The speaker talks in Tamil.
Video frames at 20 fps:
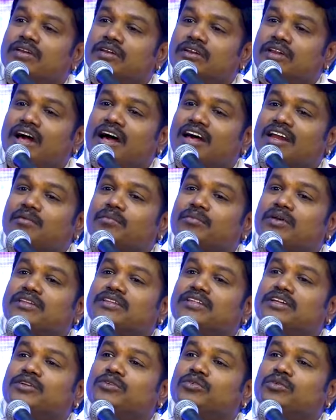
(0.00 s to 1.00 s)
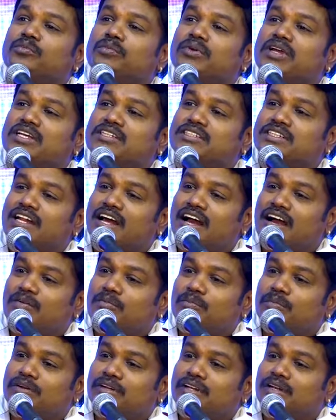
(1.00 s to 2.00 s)
இன்னும் அரை மணி நேரத்தில் ரூம் ஏசிலாம் ஆஃப்
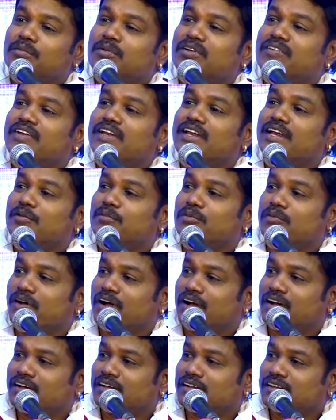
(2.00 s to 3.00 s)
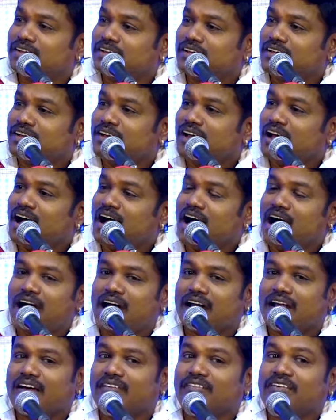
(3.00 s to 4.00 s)
பண்ணிட்டு நம்மளை வெளியே அனுப்பிடுவாங்க
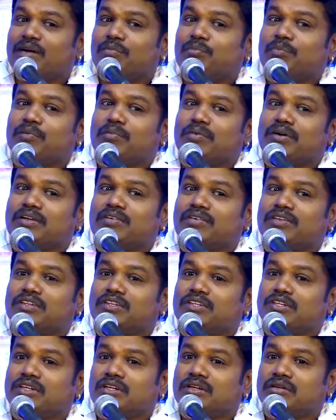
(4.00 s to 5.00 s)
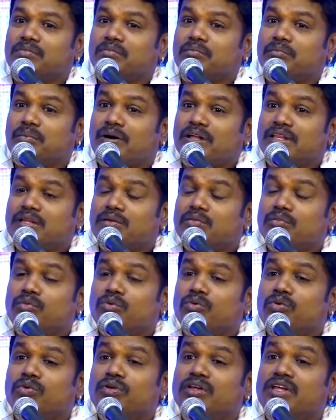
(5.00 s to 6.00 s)
ஆனால் வேப்ப மரம் வந்து
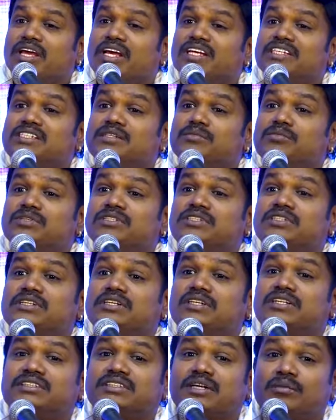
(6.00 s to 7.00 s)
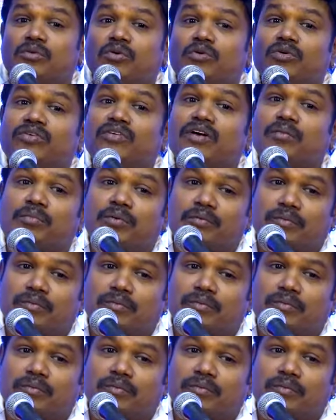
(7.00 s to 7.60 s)
பதிமூணு ஏசி மிஷினுக்கு சமம் ஒரு மரம்